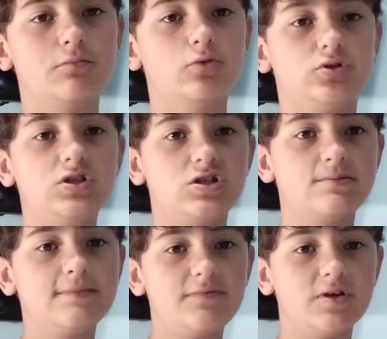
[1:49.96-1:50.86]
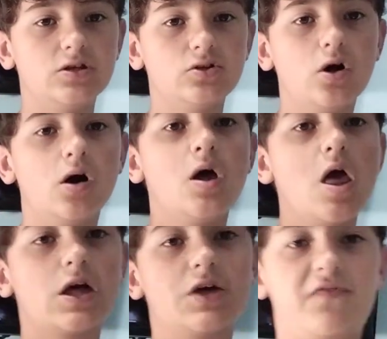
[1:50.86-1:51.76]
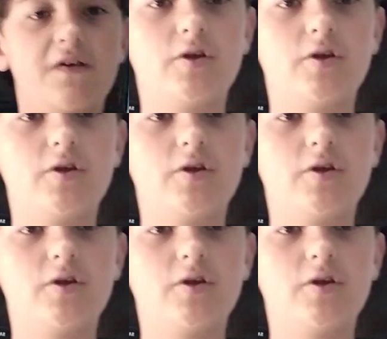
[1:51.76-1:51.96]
in moltissimi video, che fa